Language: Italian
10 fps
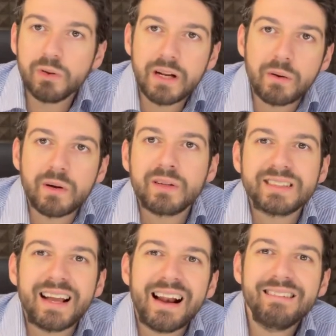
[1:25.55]
vuol dire che
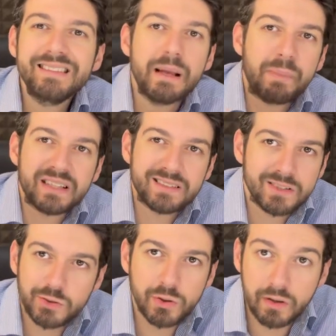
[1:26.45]
questa grande
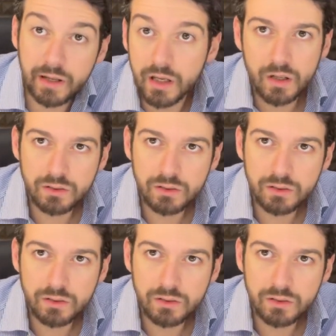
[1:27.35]
prestazione